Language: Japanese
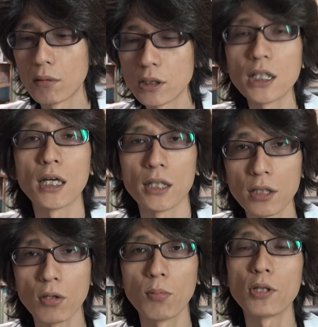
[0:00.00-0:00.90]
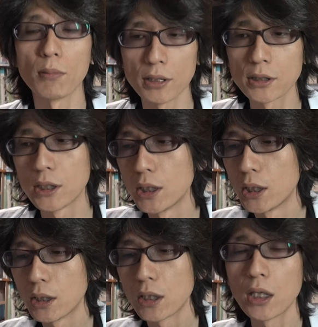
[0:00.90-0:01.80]
いいかなと思ってます
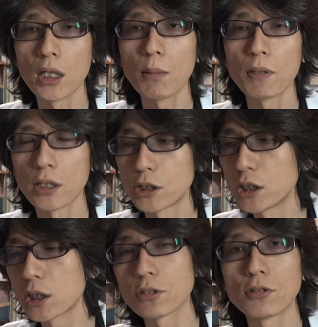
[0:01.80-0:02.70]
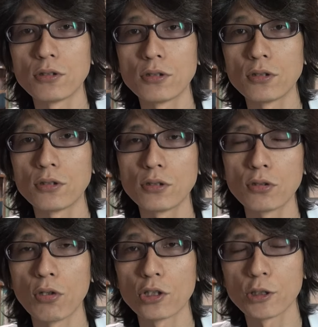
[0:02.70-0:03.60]
でやっぱね進化する
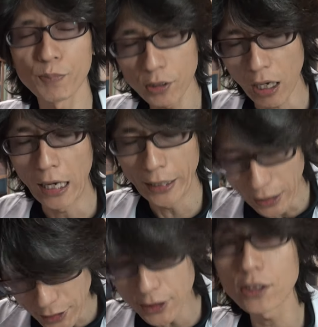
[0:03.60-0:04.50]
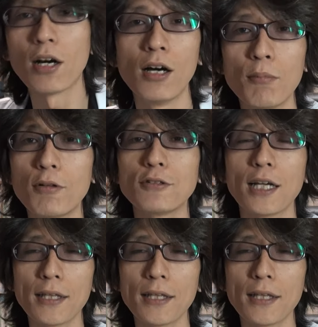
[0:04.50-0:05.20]
のスピード速いんですよ僕ら